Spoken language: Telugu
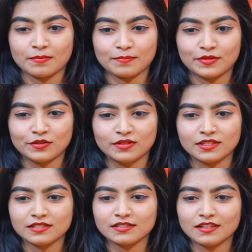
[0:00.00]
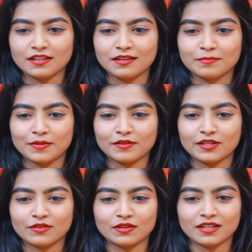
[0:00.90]
అప్పుడు నుంచి ఇప్పటి
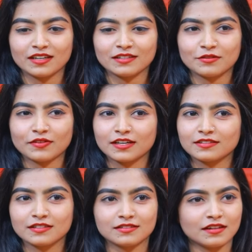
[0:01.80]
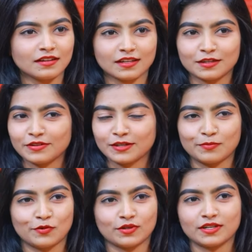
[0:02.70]
వరకు నేను ఎంత ఫైట్ చేసినా నెగిటివిటీ
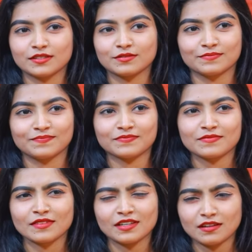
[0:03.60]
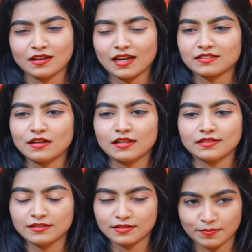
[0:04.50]
పోవట్లేదు యాక్చువల్
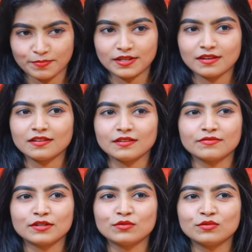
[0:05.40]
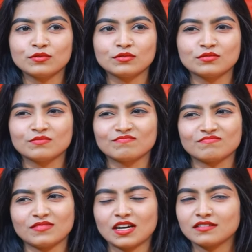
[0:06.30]
ఎంత చెప్పినా ఎవ్వరూ
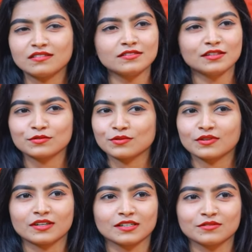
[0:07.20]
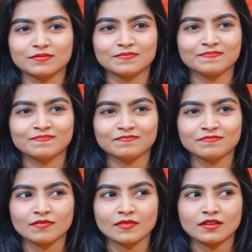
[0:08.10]
అర్థం చేసుకోవట్లేదు
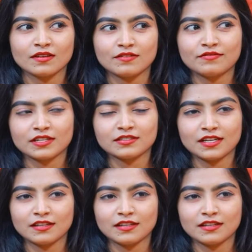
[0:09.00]
ఫస్ట్